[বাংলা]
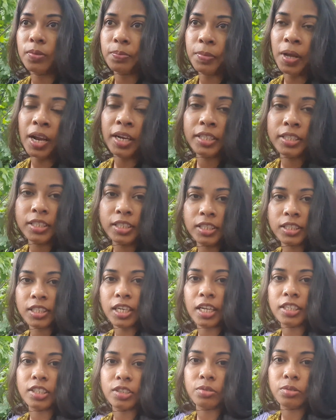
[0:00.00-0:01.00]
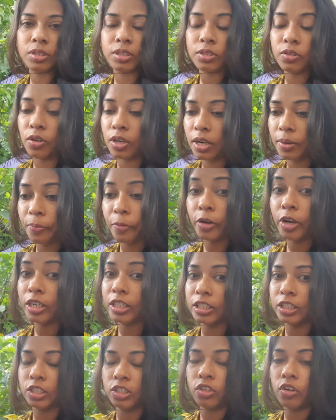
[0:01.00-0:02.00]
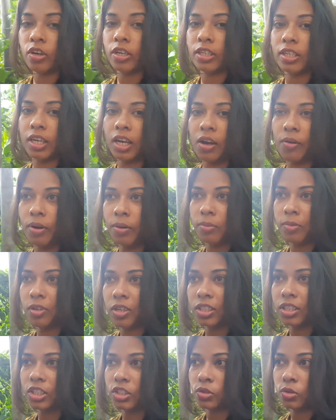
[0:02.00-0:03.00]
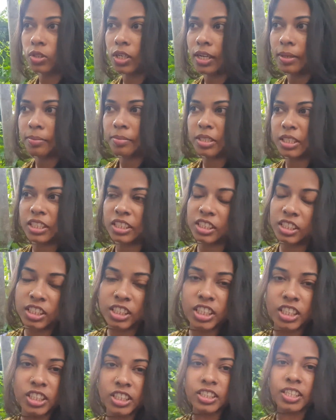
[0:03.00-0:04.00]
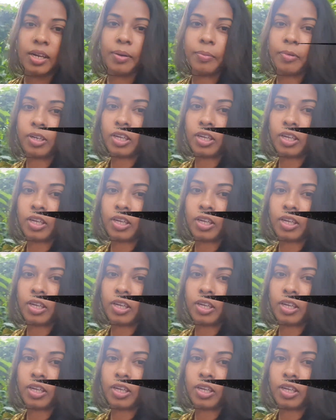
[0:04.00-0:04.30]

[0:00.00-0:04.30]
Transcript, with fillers: ভারী জিনিস কাঁচাকুচি করার পর আর ইচ্ছে হয় না খাওয়ার মনে হয় কিছু টাইম রেস্ট নিয়ে নিই তারপর